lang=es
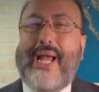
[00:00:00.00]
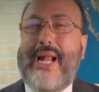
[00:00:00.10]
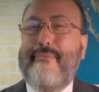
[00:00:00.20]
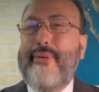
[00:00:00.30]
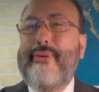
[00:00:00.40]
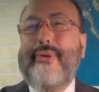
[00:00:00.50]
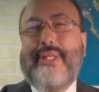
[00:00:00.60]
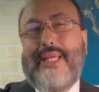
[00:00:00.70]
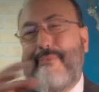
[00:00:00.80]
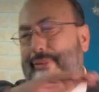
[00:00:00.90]
al poco
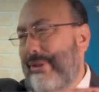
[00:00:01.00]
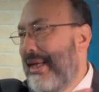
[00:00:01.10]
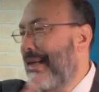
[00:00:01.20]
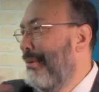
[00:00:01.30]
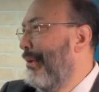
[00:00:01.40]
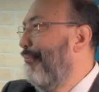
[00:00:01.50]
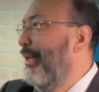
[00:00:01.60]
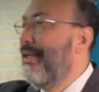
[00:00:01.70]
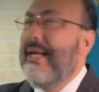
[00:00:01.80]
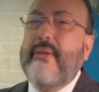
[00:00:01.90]
tiempo ya estoy
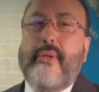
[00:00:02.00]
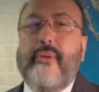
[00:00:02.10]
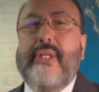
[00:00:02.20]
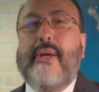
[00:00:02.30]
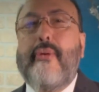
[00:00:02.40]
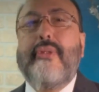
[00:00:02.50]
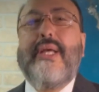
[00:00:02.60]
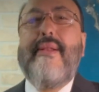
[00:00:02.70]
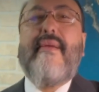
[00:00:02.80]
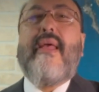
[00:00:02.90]
pensando en otra cosa,